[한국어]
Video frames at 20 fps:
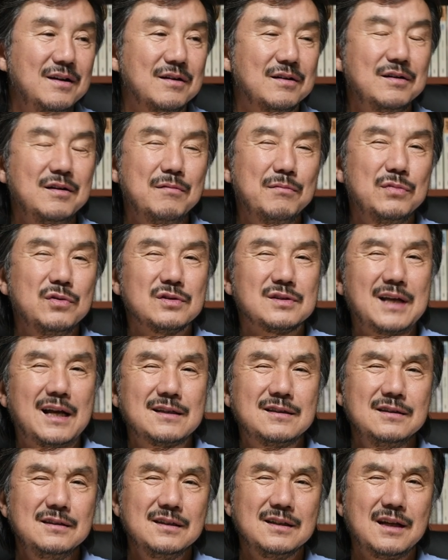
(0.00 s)
그냥
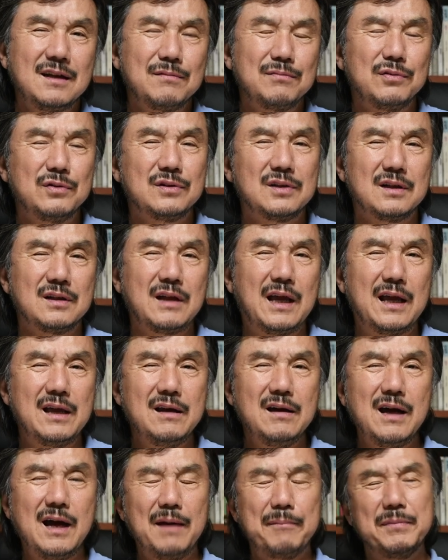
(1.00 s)
뭐사진이라기보다
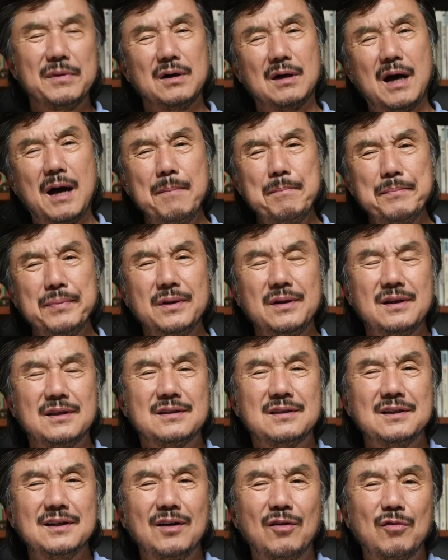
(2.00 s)
아예 뭐 한편의
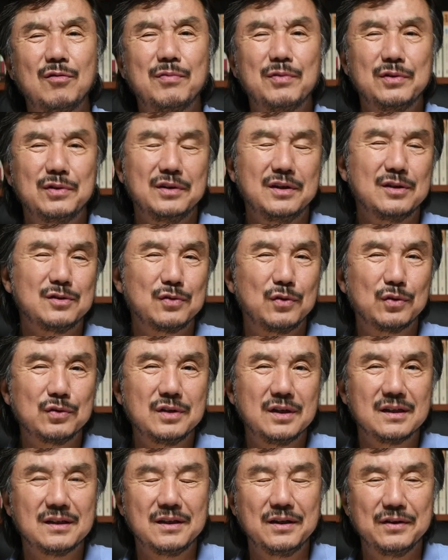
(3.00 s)
시라고 보는 게 좋을
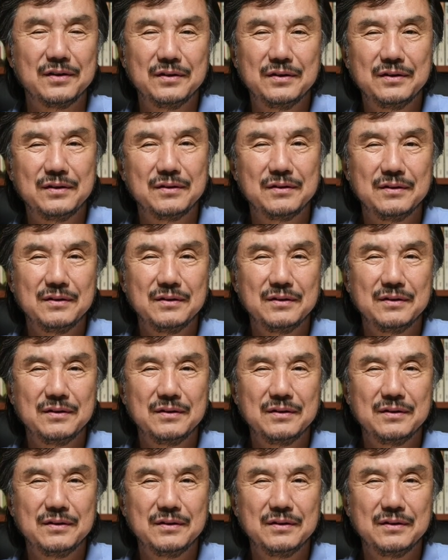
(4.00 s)
것 같아요.